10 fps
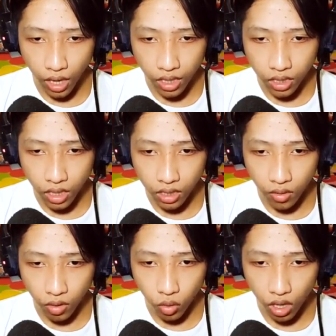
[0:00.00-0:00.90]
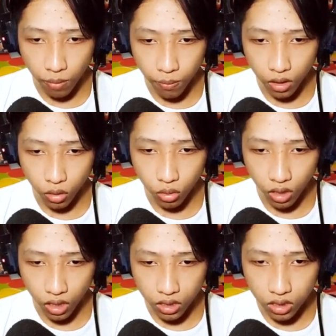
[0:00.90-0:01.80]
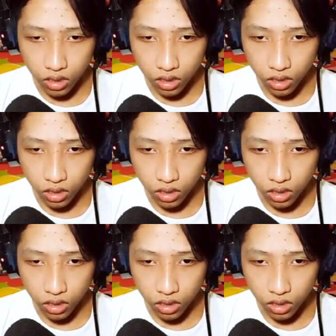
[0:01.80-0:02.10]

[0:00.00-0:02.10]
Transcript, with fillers: air dan nyawa gua berkurang, guys.